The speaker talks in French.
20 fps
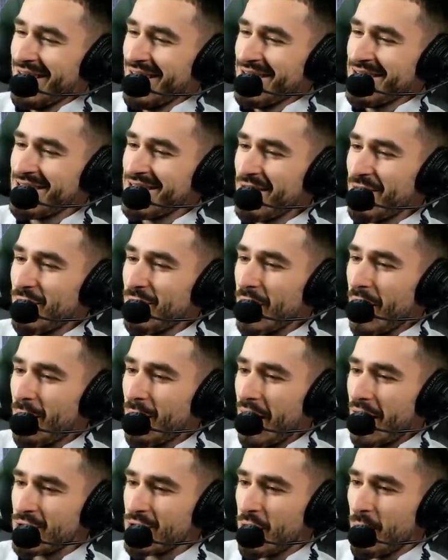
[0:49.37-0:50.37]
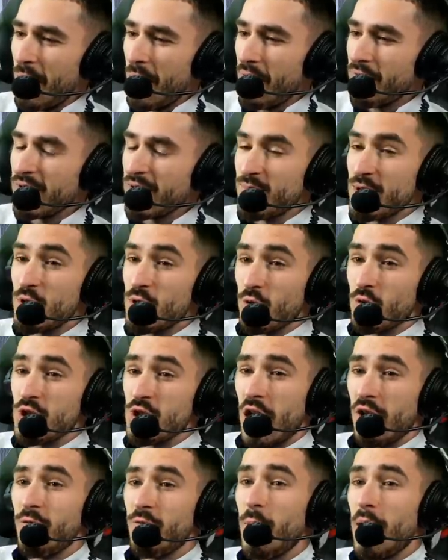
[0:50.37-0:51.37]
c'est fou comme l'argent part vite mais surtout que
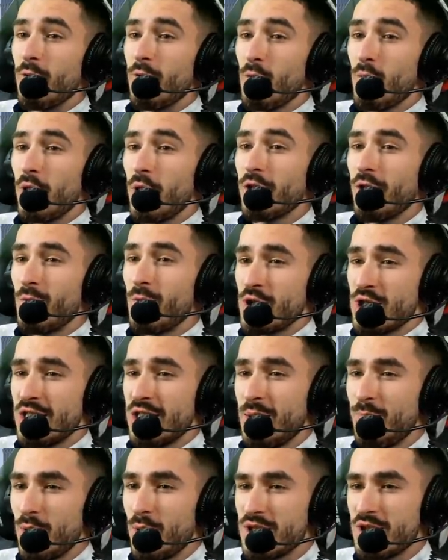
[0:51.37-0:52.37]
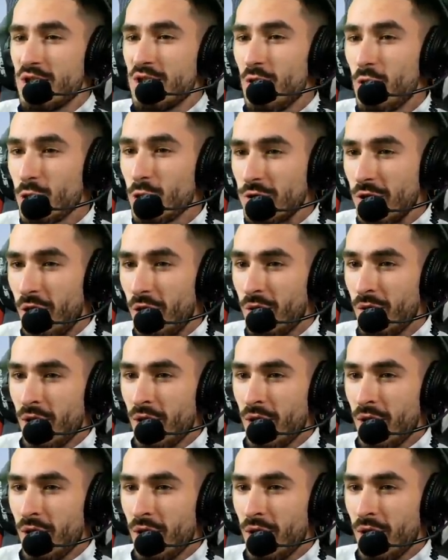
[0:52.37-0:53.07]
j'arrive pas à comprendre comment j'ai dépensé autant.